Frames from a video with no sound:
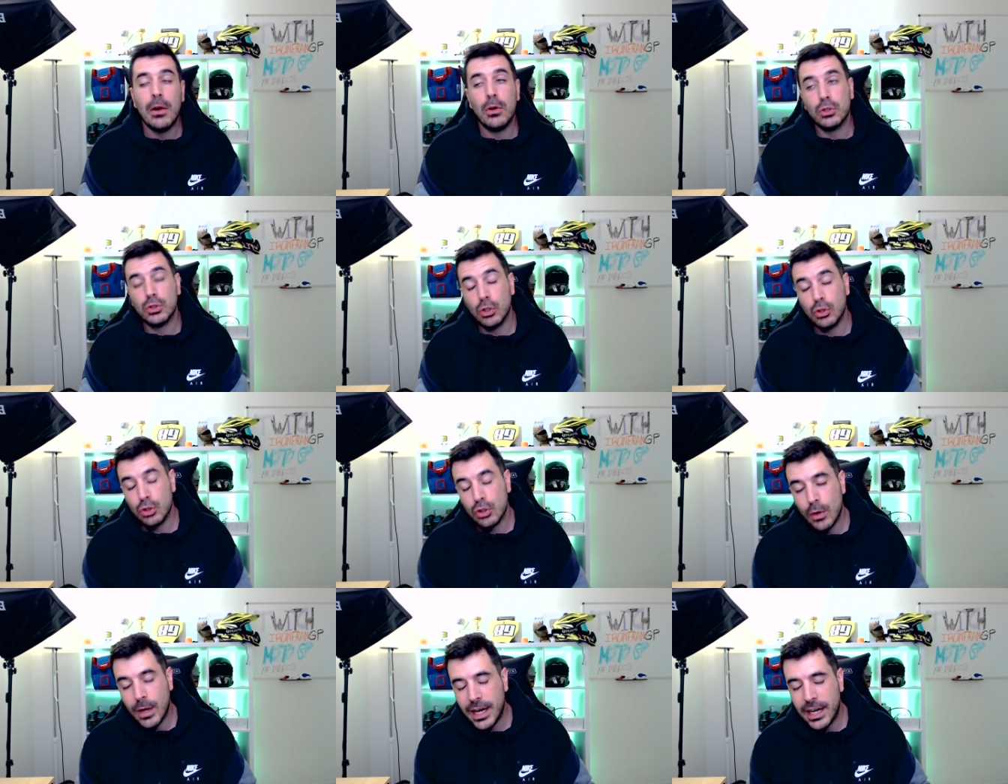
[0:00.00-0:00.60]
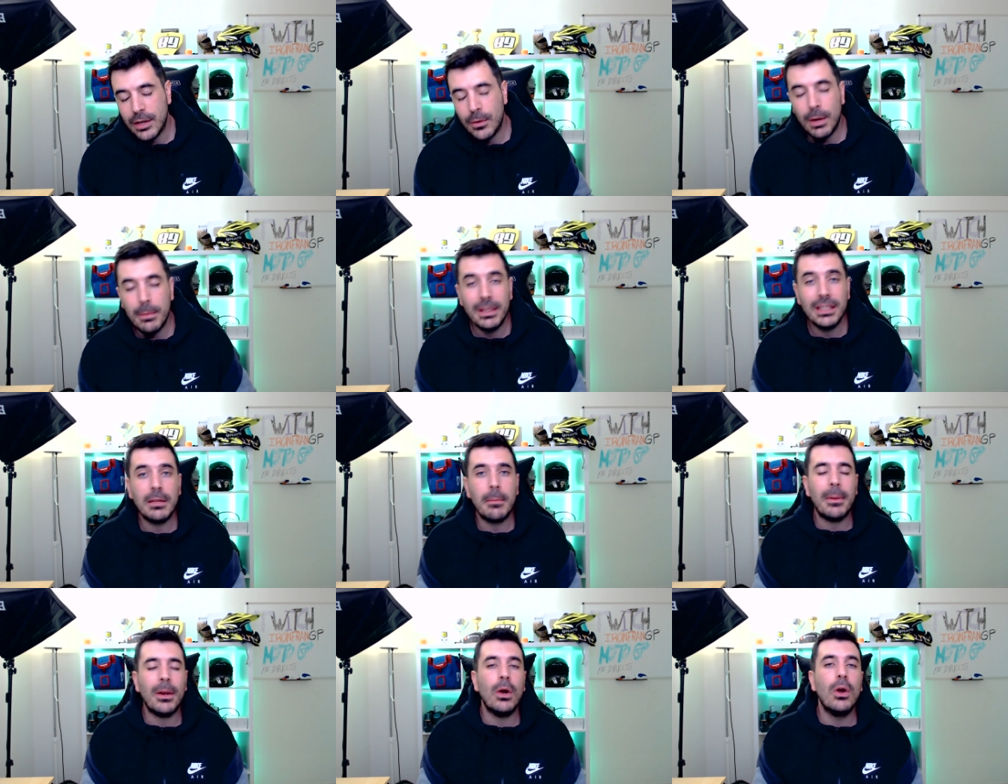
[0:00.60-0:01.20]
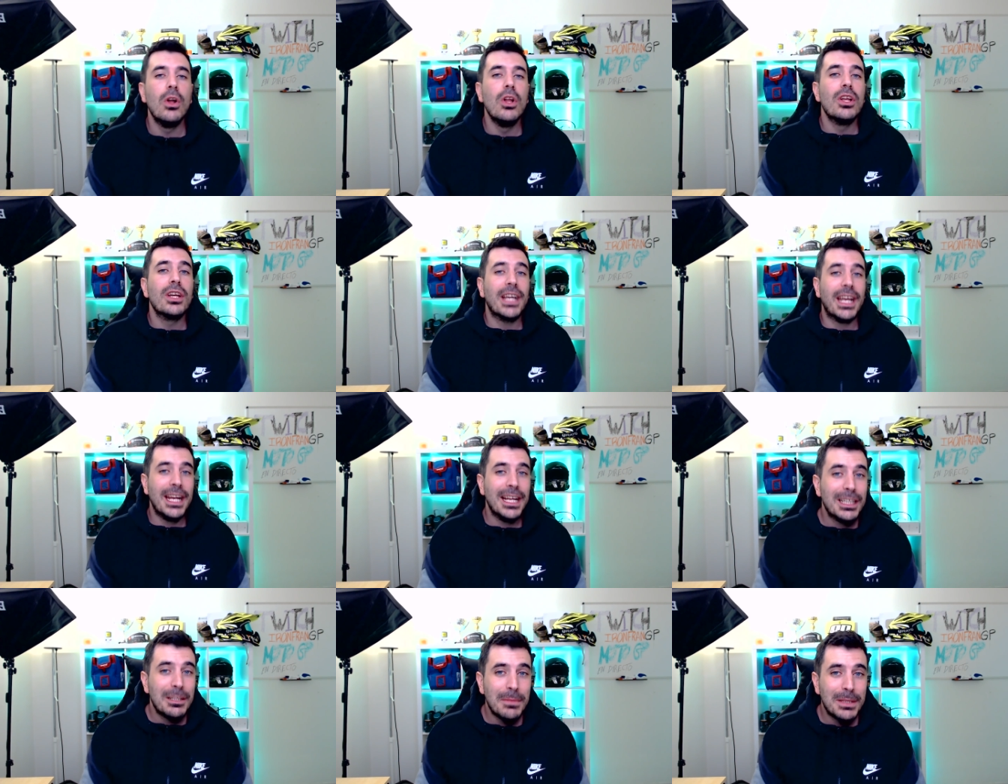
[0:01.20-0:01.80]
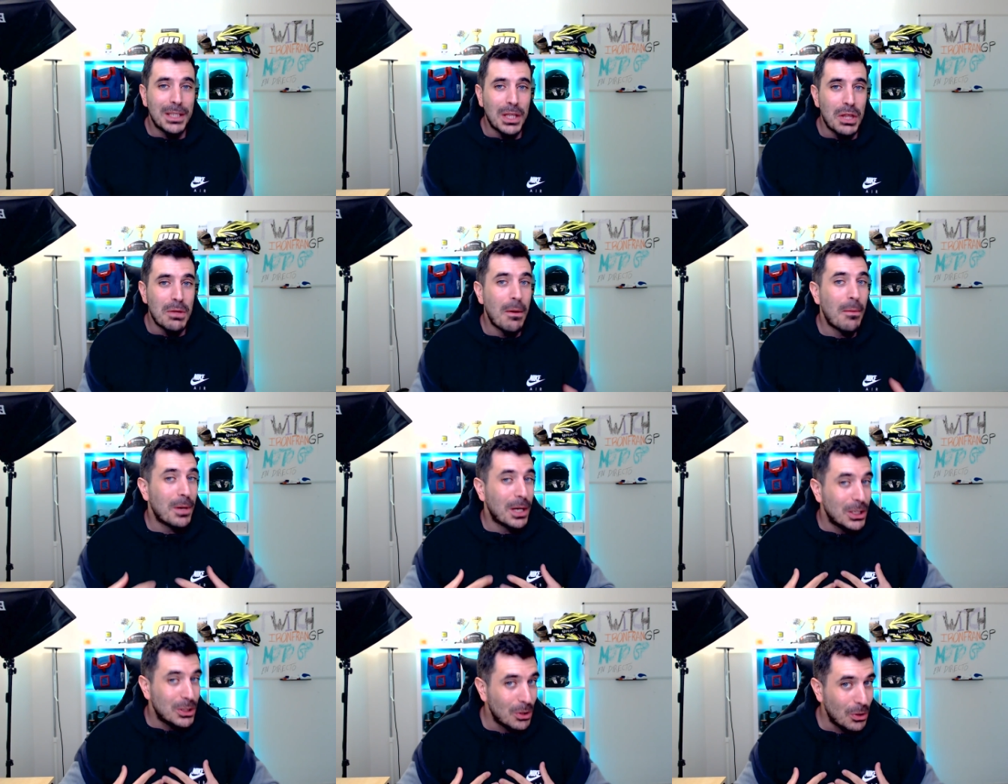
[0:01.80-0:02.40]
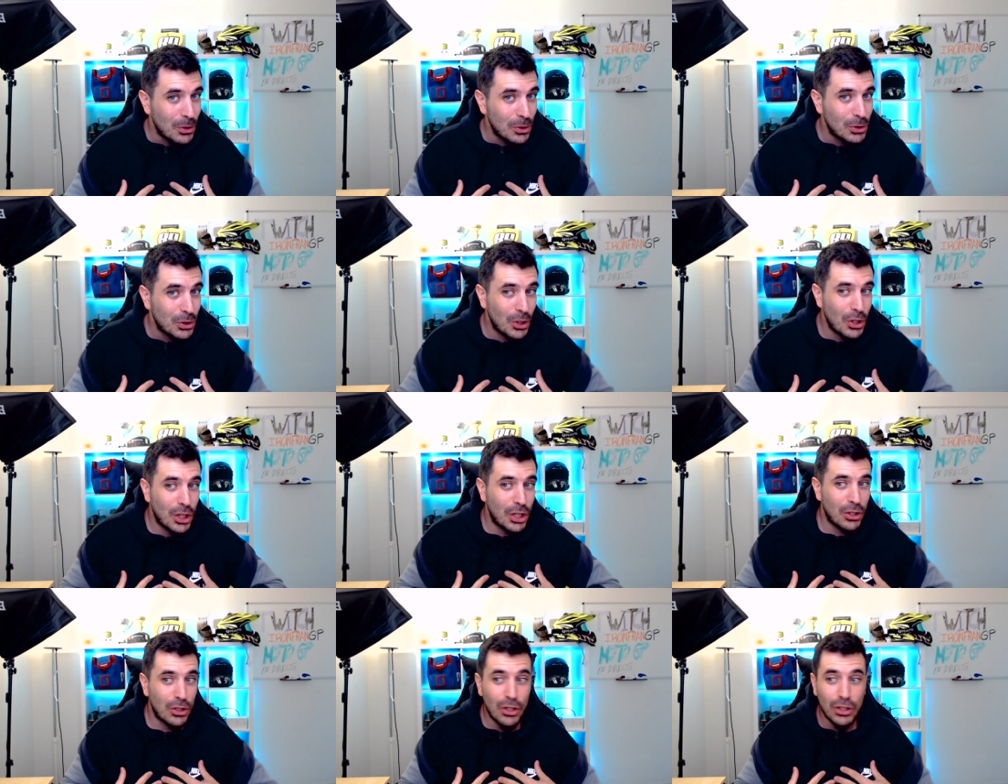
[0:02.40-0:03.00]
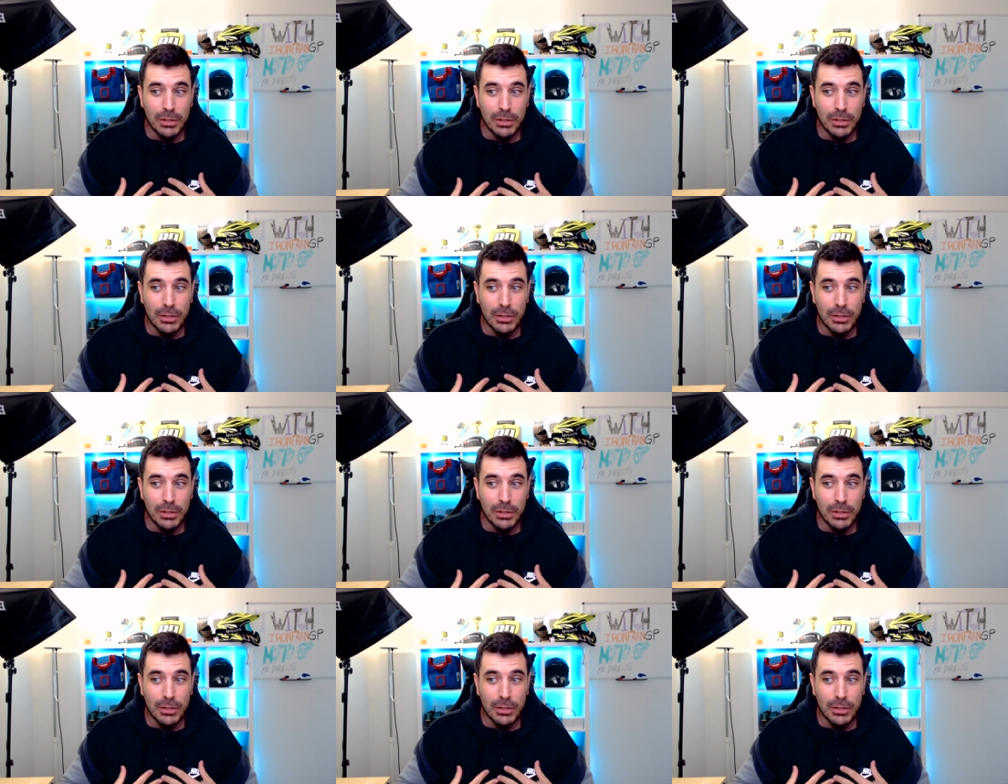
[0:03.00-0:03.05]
los tontos lo harán igualmente, pero que nadie se me eche encima porque esto no lo estoy diciendo yo,